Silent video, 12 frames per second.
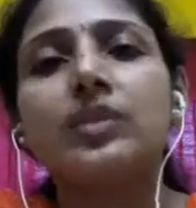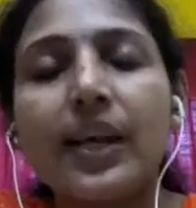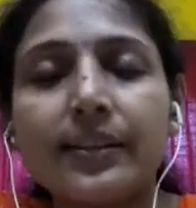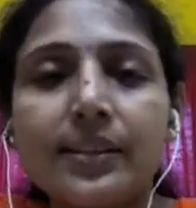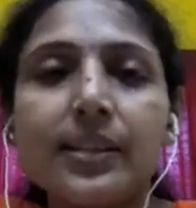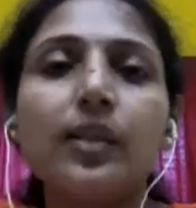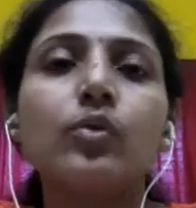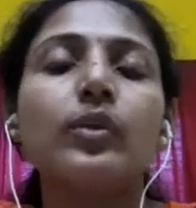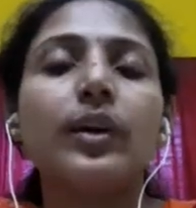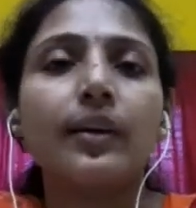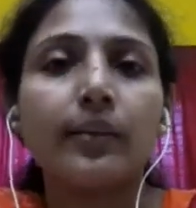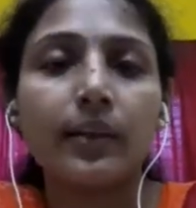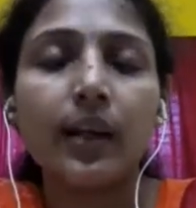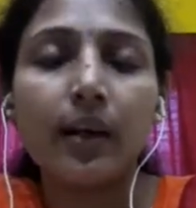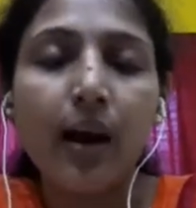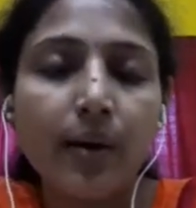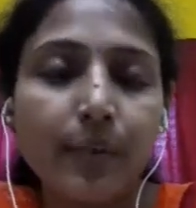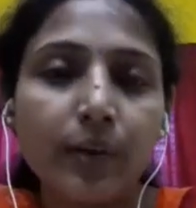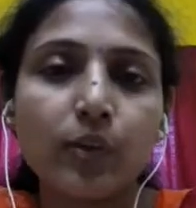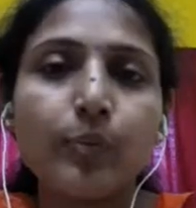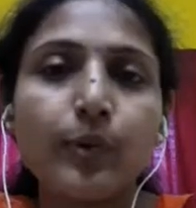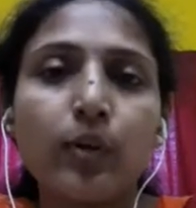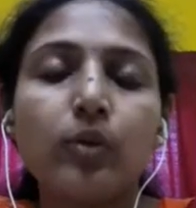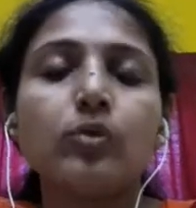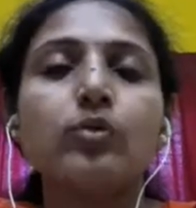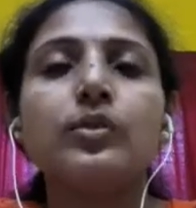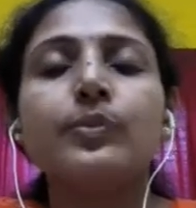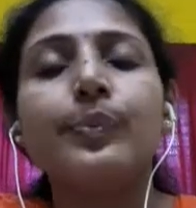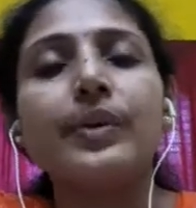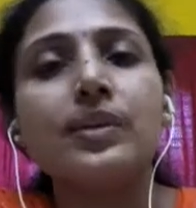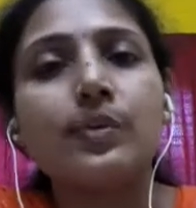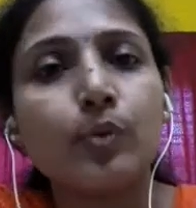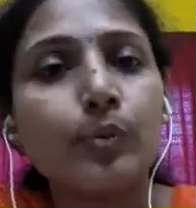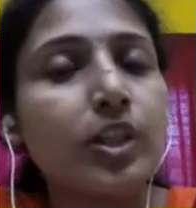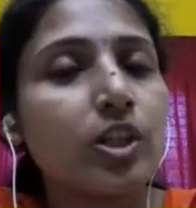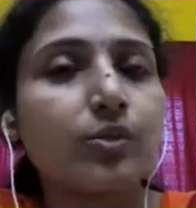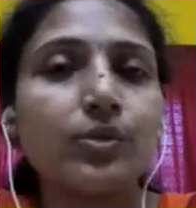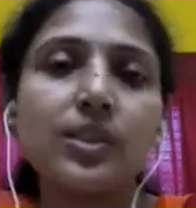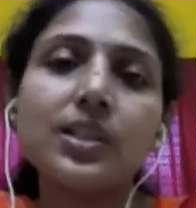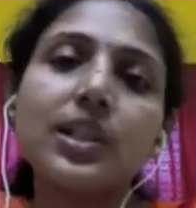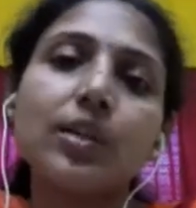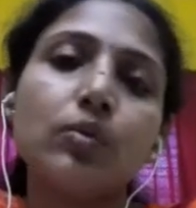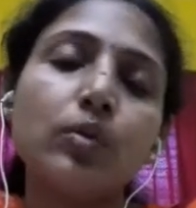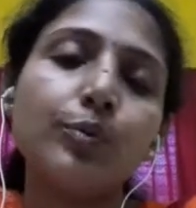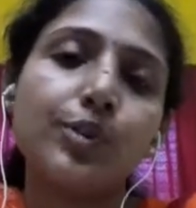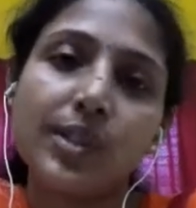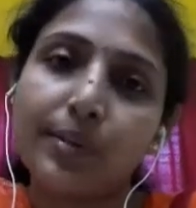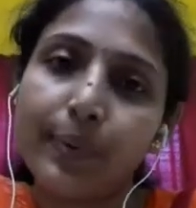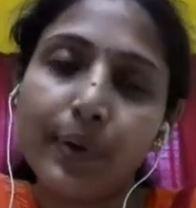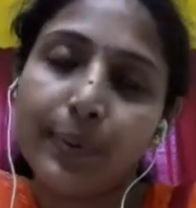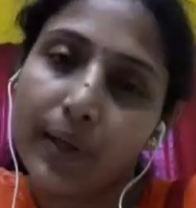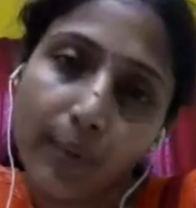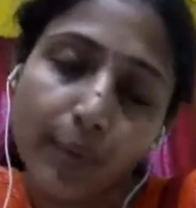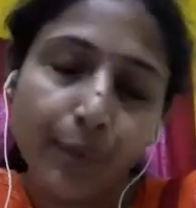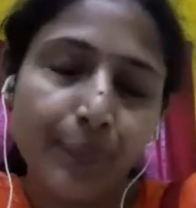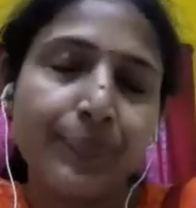যাচ্ছে কোথায় কার মাধ্যমে রক্ত হৃৎপিণ্ডে প্রবেশ করছে সেগুলো বোঝাতে পারবে কেমন